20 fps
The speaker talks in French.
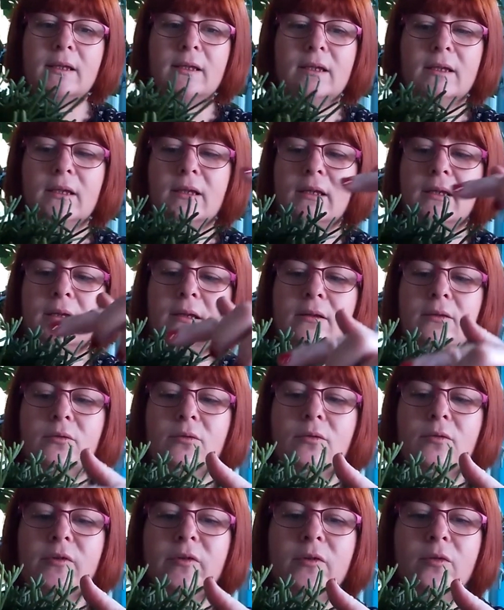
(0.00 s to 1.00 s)
Et
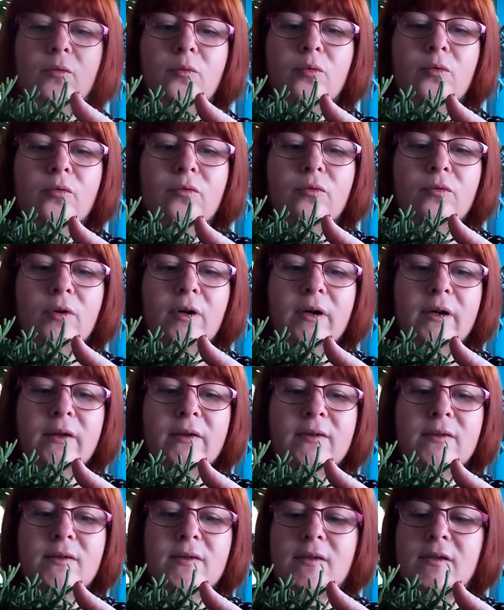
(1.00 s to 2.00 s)
euh, si on peut voir
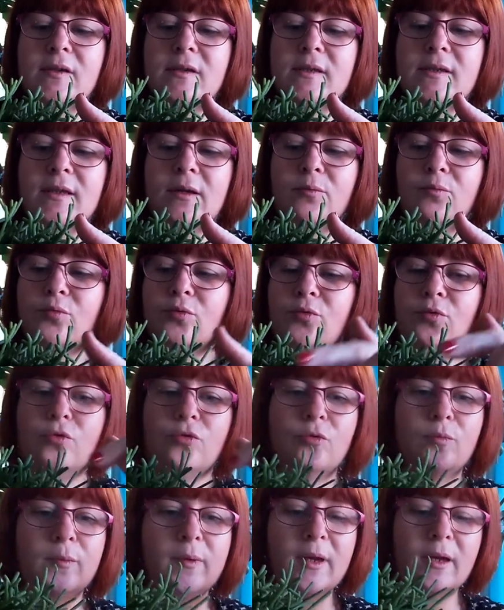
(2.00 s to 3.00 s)
ici, ça
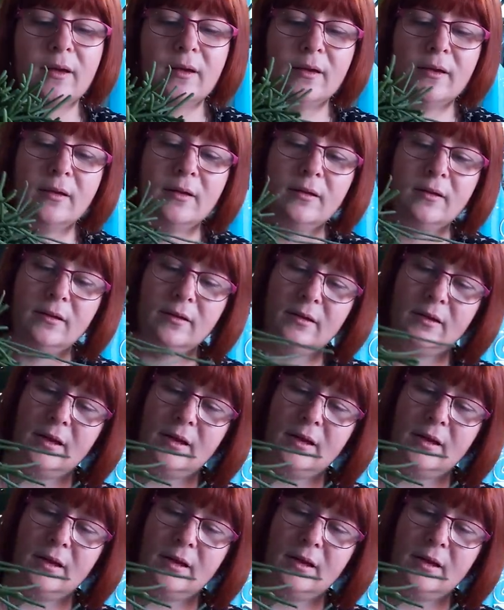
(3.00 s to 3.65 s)
pousse bien...